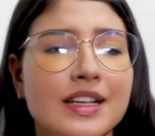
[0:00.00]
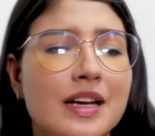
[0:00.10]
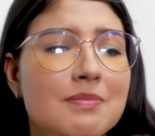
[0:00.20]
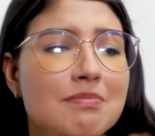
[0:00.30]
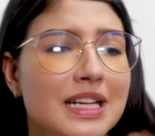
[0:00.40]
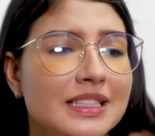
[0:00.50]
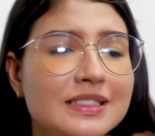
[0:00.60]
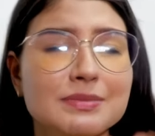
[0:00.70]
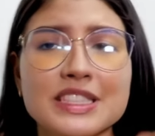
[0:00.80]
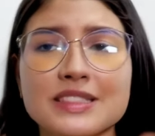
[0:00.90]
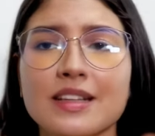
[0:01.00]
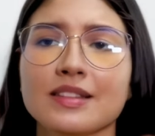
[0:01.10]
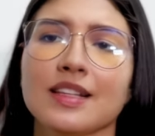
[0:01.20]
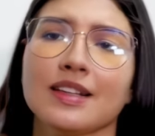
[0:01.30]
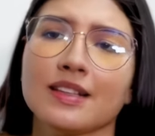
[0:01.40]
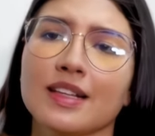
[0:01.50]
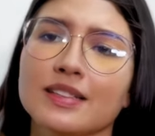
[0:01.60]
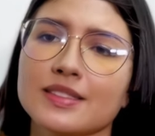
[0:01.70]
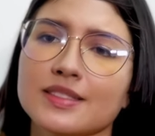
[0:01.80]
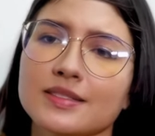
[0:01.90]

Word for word: era el más brillante de la clase.